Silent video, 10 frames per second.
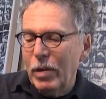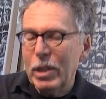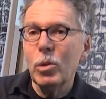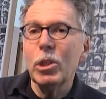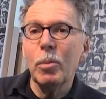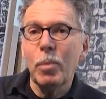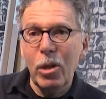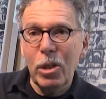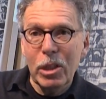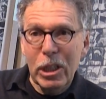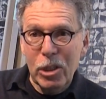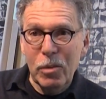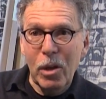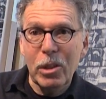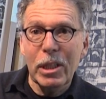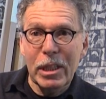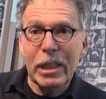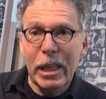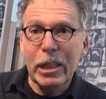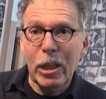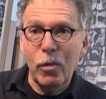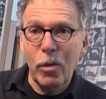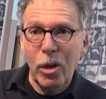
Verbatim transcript: wenn uns der Ball dann ins Wasser in den Inn äh,